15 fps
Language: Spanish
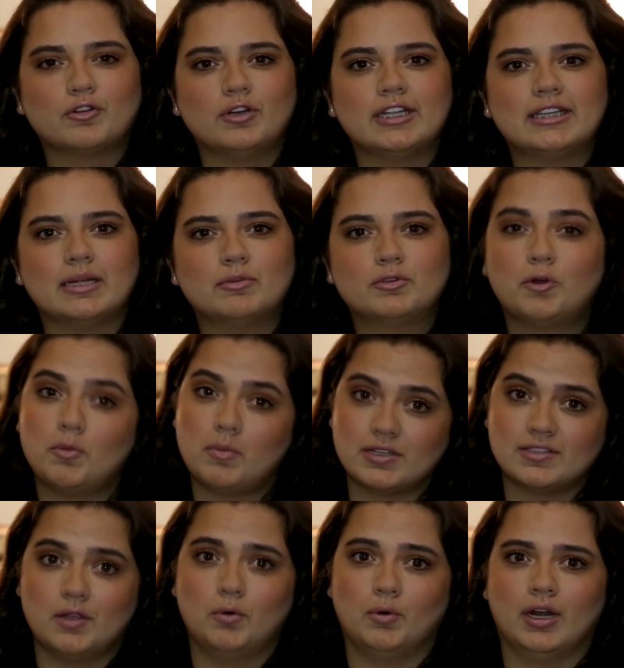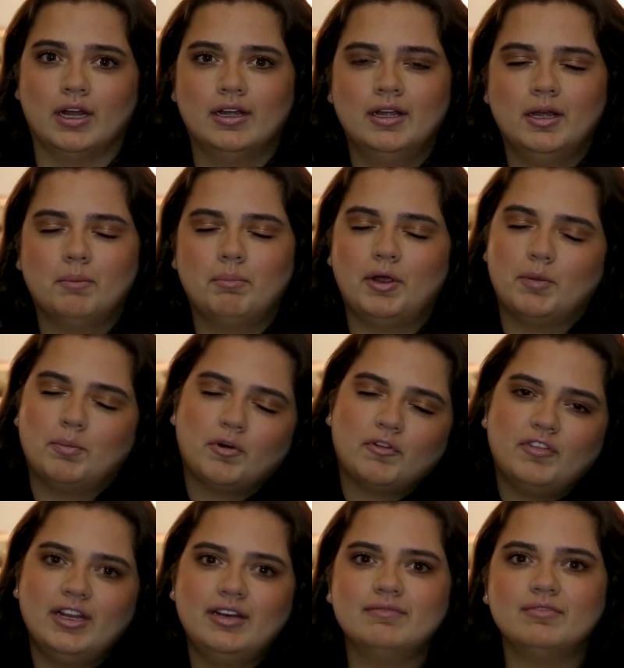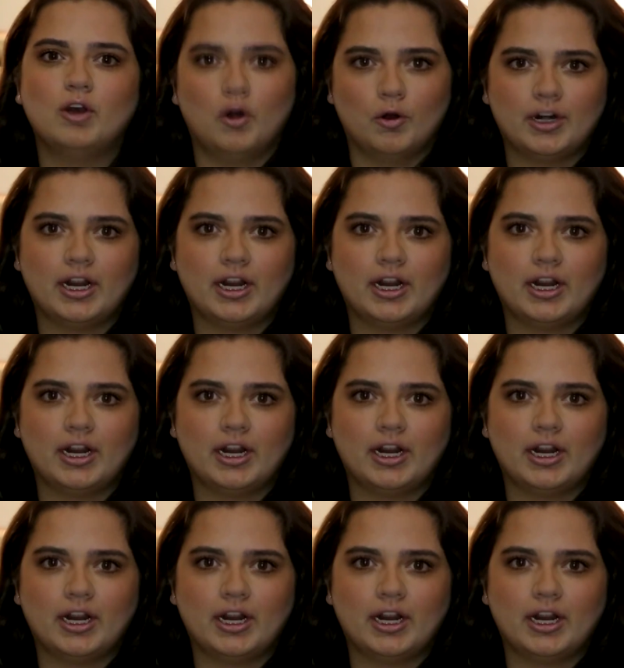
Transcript: nos conectamos con más de una pero por fin lo